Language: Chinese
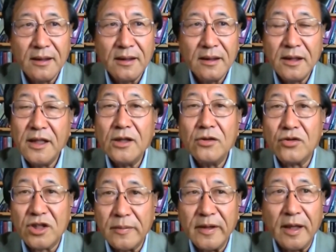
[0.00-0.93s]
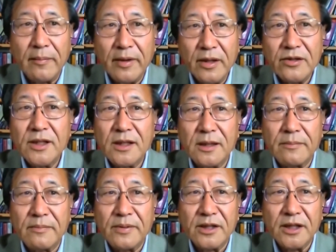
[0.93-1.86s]
那印度士兵也没有这样的冷
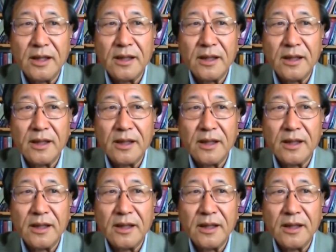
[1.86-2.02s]
兵器，